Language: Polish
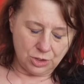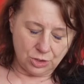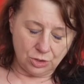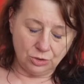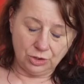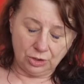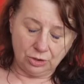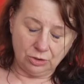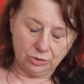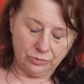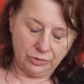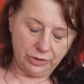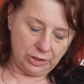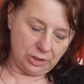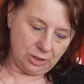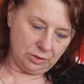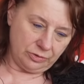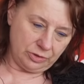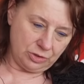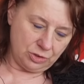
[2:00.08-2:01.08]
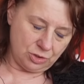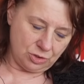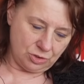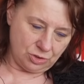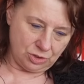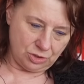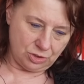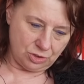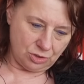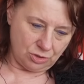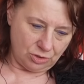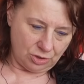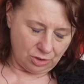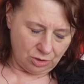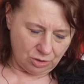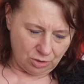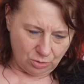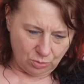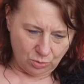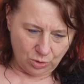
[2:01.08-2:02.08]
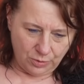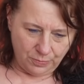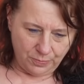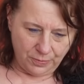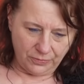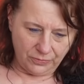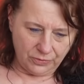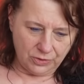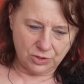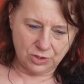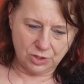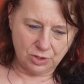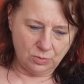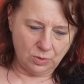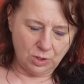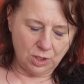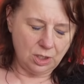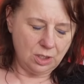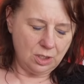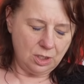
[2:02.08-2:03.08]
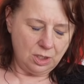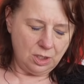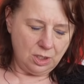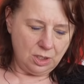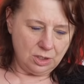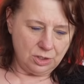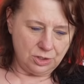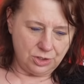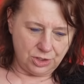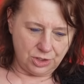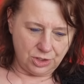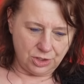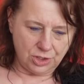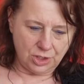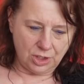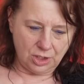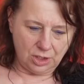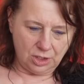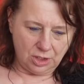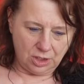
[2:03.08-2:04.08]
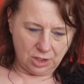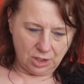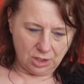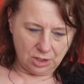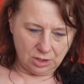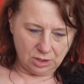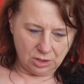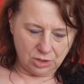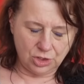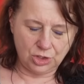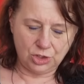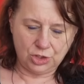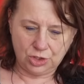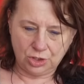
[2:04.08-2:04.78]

10 e, kwietnia 2010 roku i powiedziała, dzisiaj jest